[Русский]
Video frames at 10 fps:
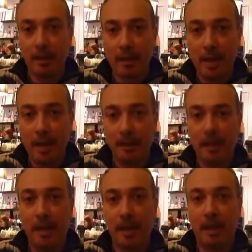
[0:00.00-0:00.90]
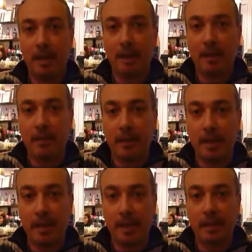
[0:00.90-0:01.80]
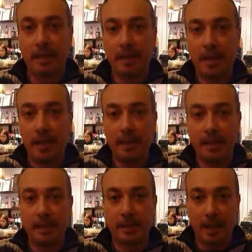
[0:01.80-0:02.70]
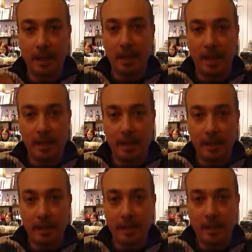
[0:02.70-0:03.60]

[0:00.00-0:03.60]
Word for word: надо все сделать, заниматься,